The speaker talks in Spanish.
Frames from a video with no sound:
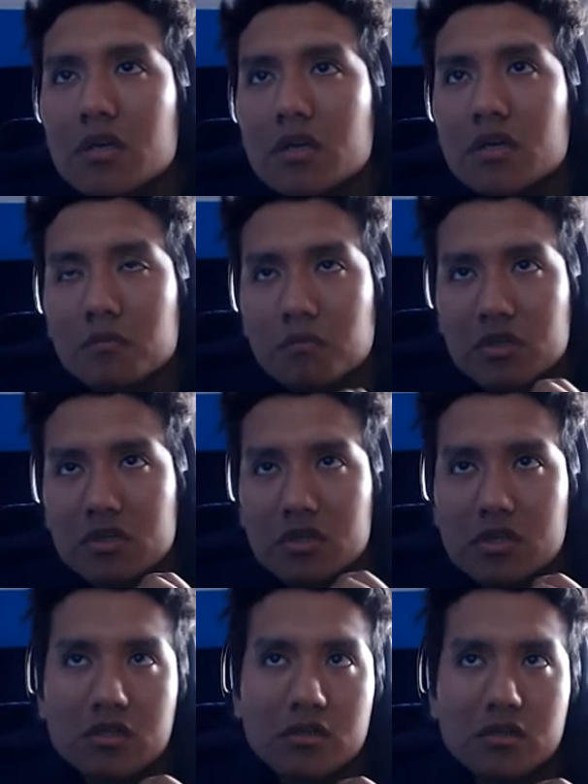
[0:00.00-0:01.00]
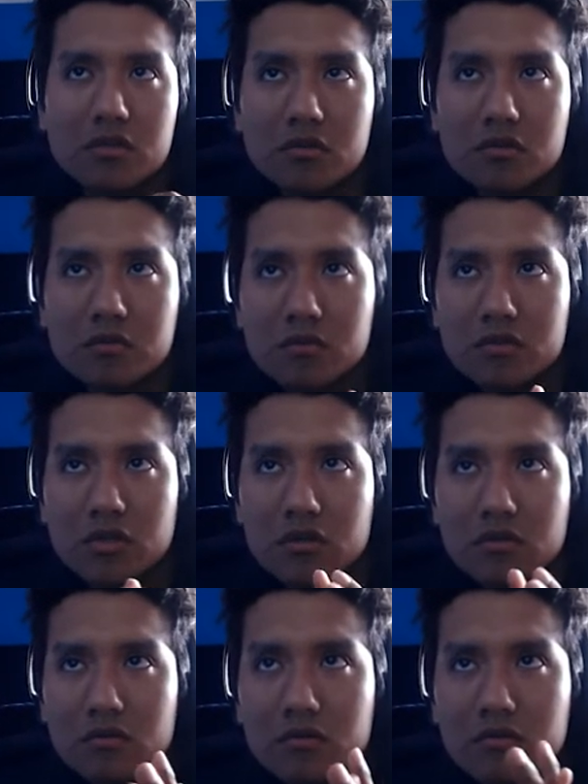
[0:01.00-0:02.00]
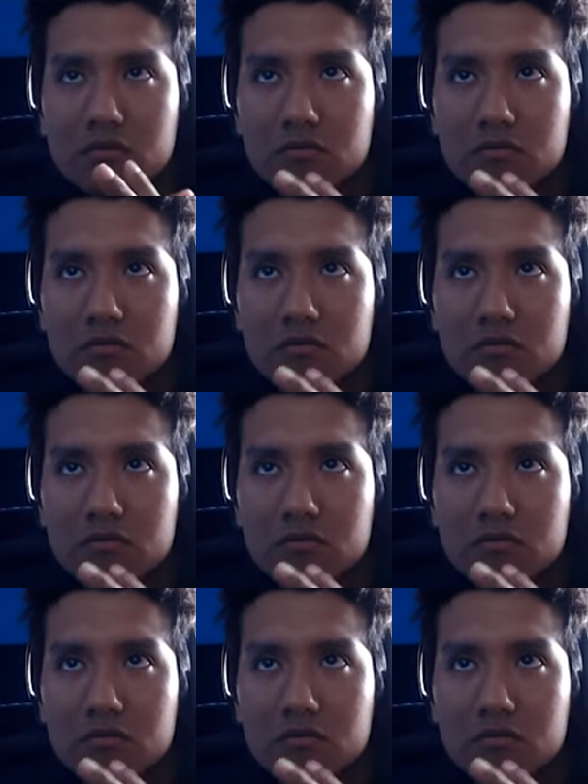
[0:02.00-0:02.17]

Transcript: Más adelante les voy a mostrar con